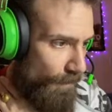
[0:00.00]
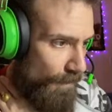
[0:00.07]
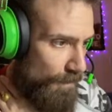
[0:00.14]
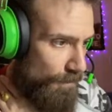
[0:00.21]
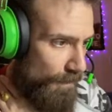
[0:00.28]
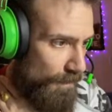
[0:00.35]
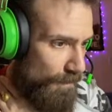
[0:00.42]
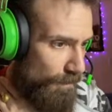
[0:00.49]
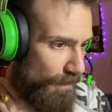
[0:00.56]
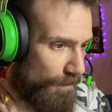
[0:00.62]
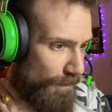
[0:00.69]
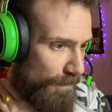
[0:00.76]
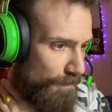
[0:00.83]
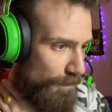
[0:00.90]
Aspetta,
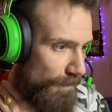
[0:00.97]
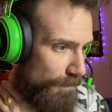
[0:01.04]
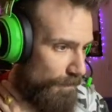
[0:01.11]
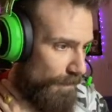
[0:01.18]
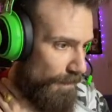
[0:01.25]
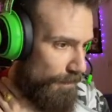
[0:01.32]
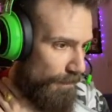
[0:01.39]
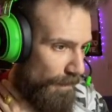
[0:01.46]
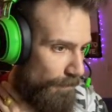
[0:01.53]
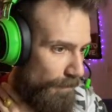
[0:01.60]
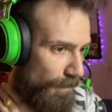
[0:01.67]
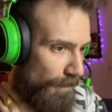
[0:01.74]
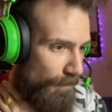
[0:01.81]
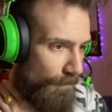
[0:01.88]
aspetta, aspetta, aspetta,
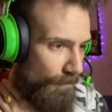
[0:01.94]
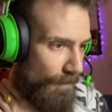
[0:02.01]
aspetta.